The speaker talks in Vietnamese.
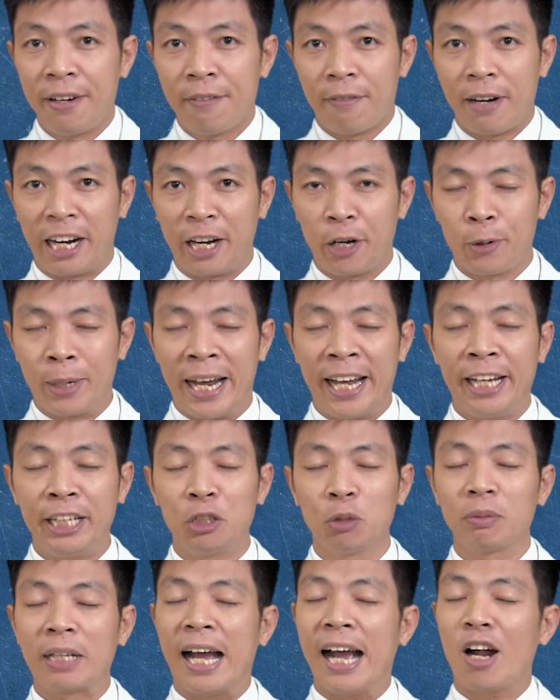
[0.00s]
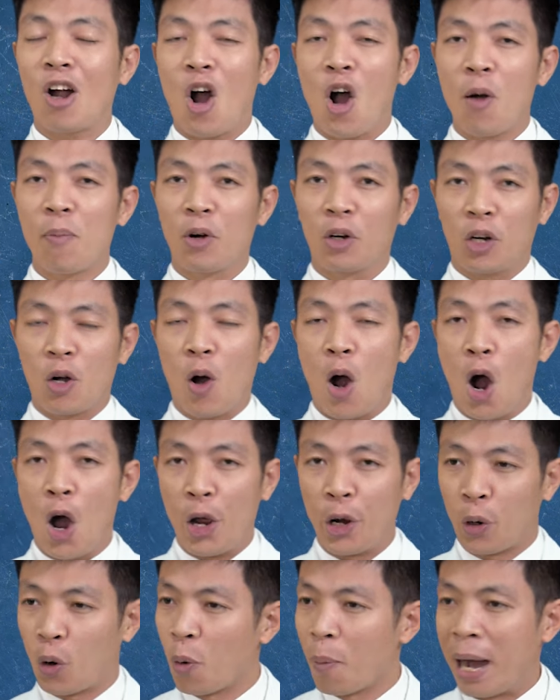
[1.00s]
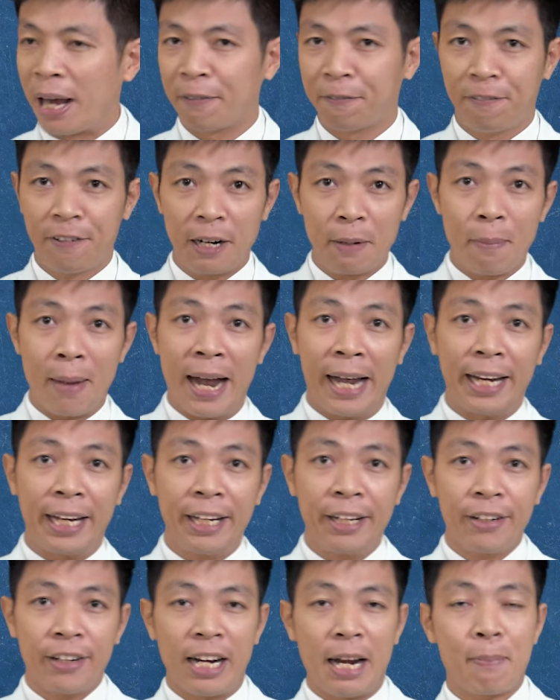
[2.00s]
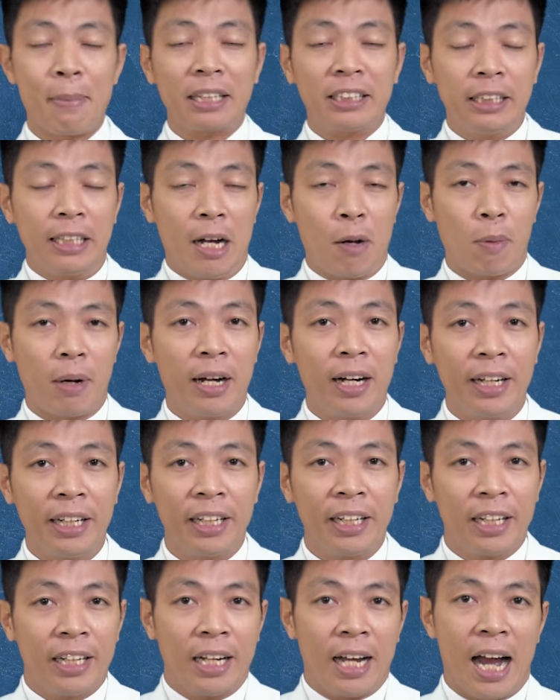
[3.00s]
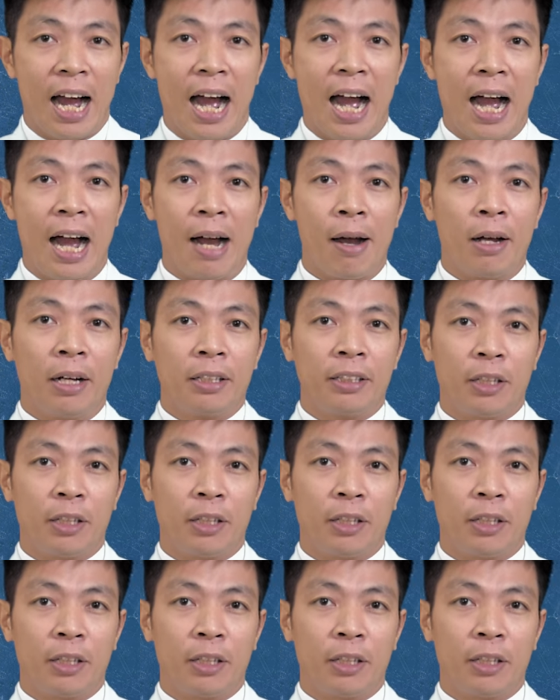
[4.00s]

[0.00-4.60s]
Và ngày hôm nay chúng ta có một câu hỏi của bạn Phương Mai Đó là bác sĩ Ngọc ơi à,